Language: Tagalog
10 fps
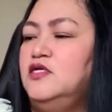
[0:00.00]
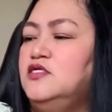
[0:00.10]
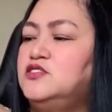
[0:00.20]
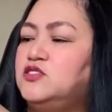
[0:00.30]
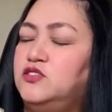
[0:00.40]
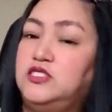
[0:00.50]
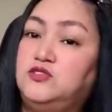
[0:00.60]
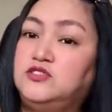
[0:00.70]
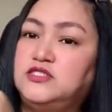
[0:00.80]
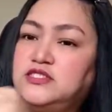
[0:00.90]
So, dito
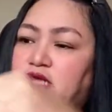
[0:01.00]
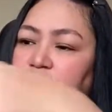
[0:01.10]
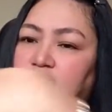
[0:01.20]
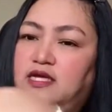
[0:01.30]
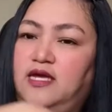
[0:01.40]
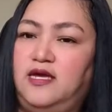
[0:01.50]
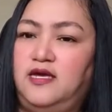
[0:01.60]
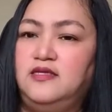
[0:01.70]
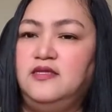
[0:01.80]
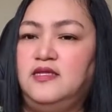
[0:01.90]
sa
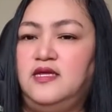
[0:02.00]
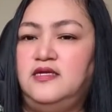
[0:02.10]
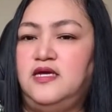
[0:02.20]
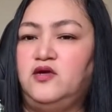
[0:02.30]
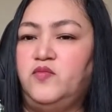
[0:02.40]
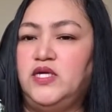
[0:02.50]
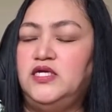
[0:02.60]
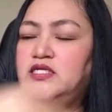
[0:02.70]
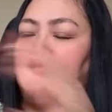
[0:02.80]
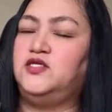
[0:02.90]
second, ayan, kung
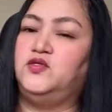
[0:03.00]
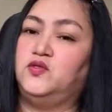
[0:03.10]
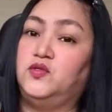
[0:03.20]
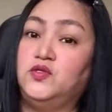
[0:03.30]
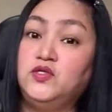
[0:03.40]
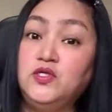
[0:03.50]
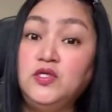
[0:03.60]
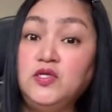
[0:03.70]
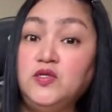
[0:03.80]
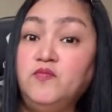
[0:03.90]
makikita nyo,
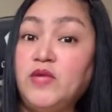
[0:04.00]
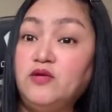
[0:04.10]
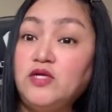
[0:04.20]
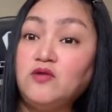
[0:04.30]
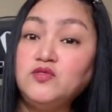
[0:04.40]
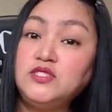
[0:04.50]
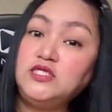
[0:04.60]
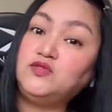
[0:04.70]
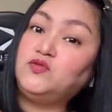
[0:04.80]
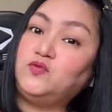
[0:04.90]
meron ako
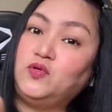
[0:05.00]
dito,